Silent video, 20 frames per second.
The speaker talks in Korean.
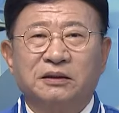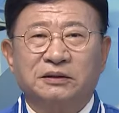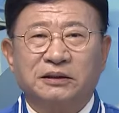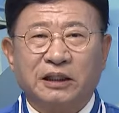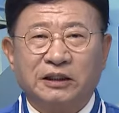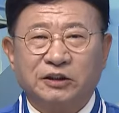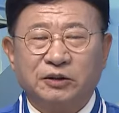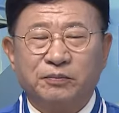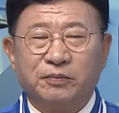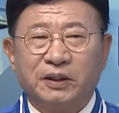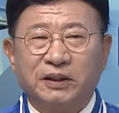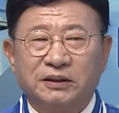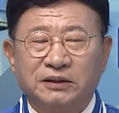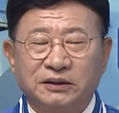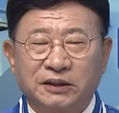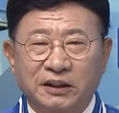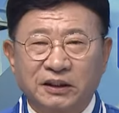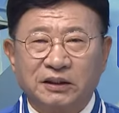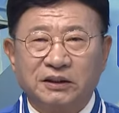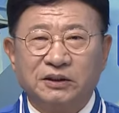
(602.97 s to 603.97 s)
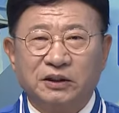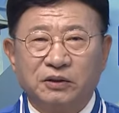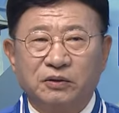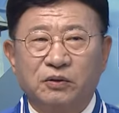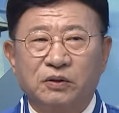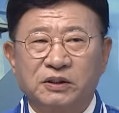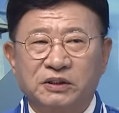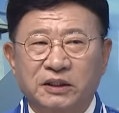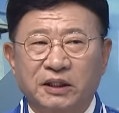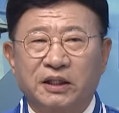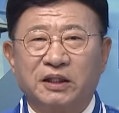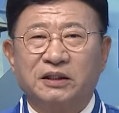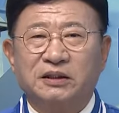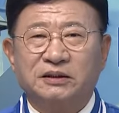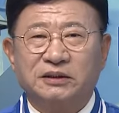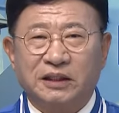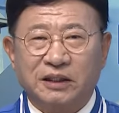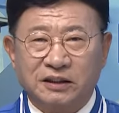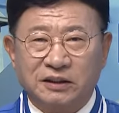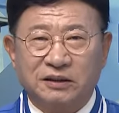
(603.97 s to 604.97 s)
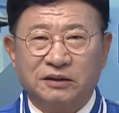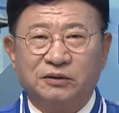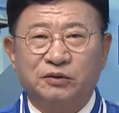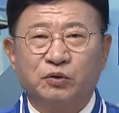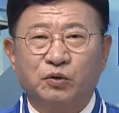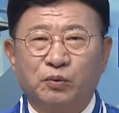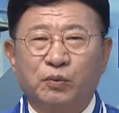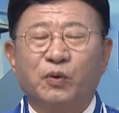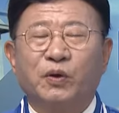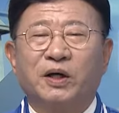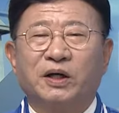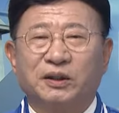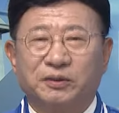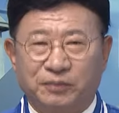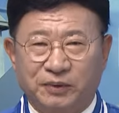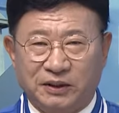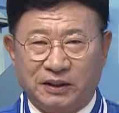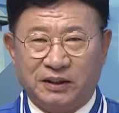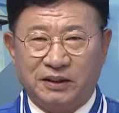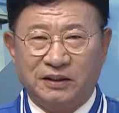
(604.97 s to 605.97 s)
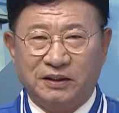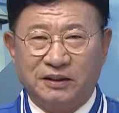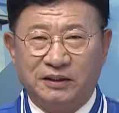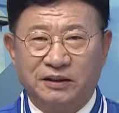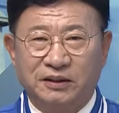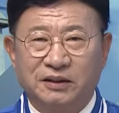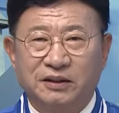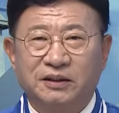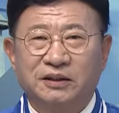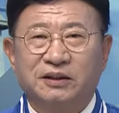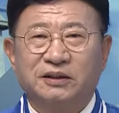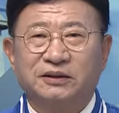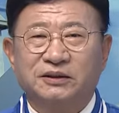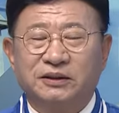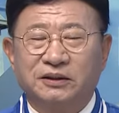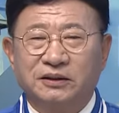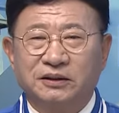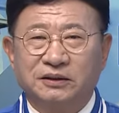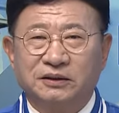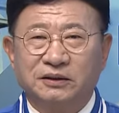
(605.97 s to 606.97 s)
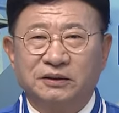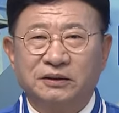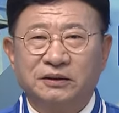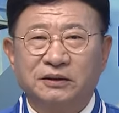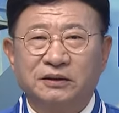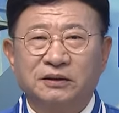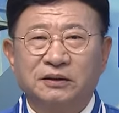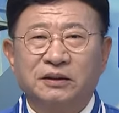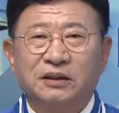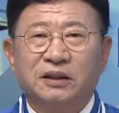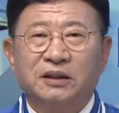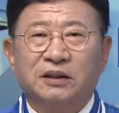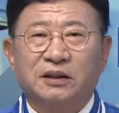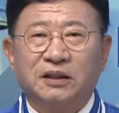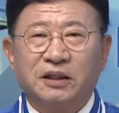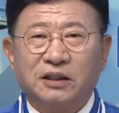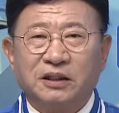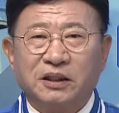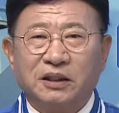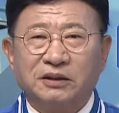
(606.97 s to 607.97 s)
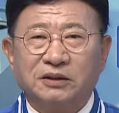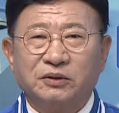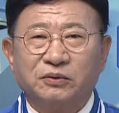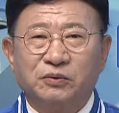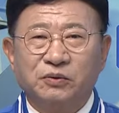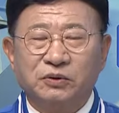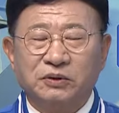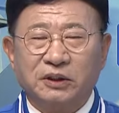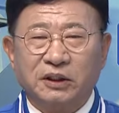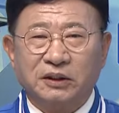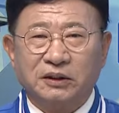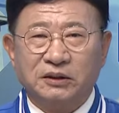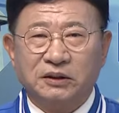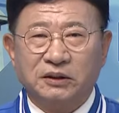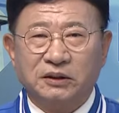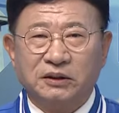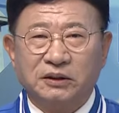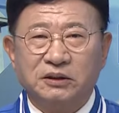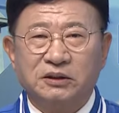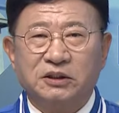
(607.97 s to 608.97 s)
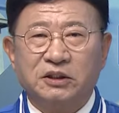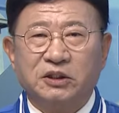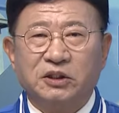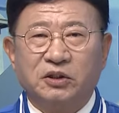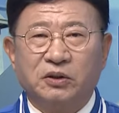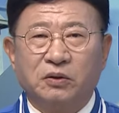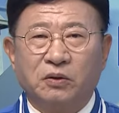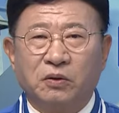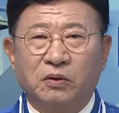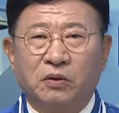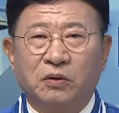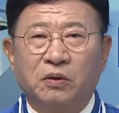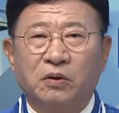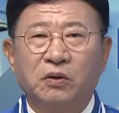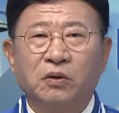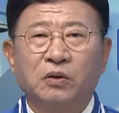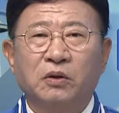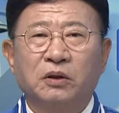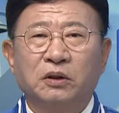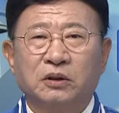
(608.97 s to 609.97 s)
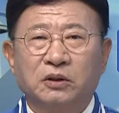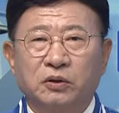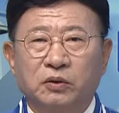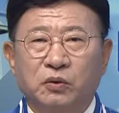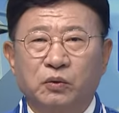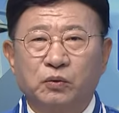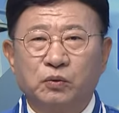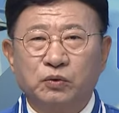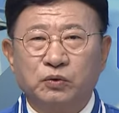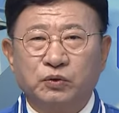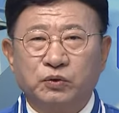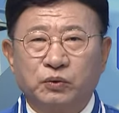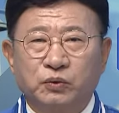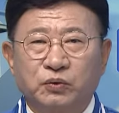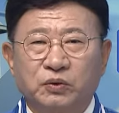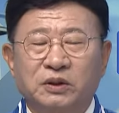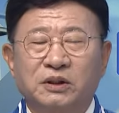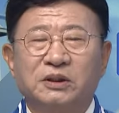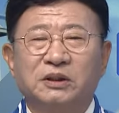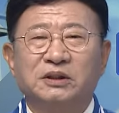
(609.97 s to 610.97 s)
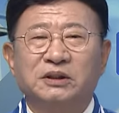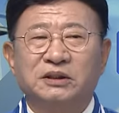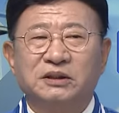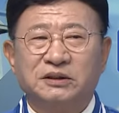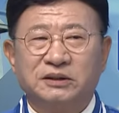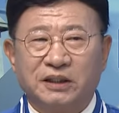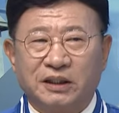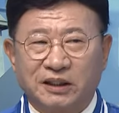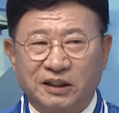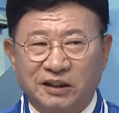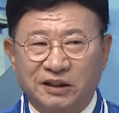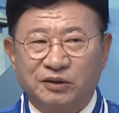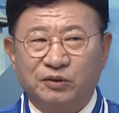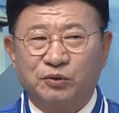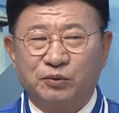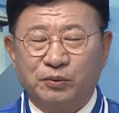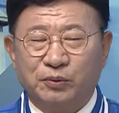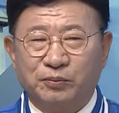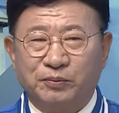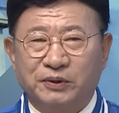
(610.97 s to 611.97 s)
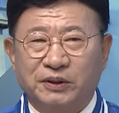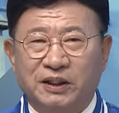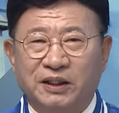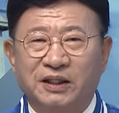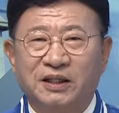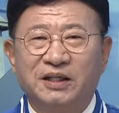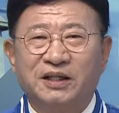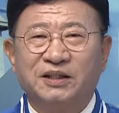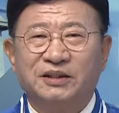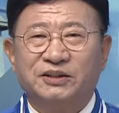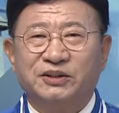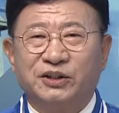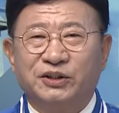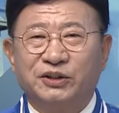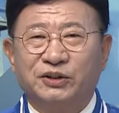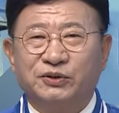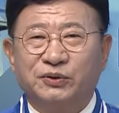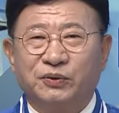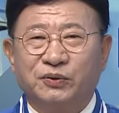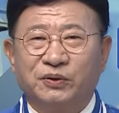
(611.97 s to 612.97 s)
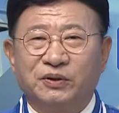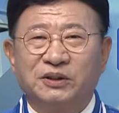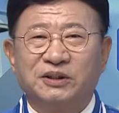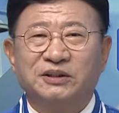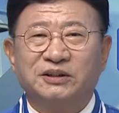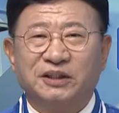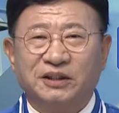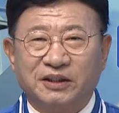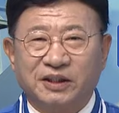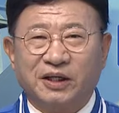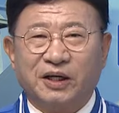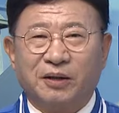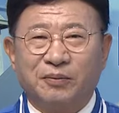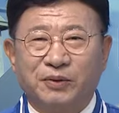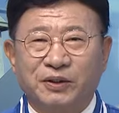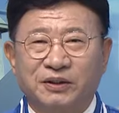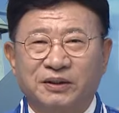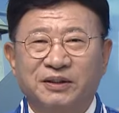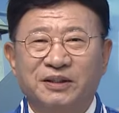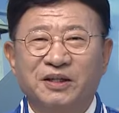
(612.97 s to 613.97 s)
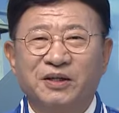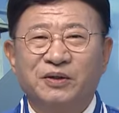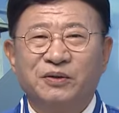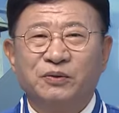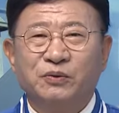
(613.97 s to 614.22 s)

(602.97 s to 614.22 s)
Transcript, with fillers: 4천만 원짜리 전월세에 사는 후보가 아닙니다. 저는 끝까지 울산을 지키고 그리고 울주군을 사랑하는 후보입니다. 저 이손을 선택하면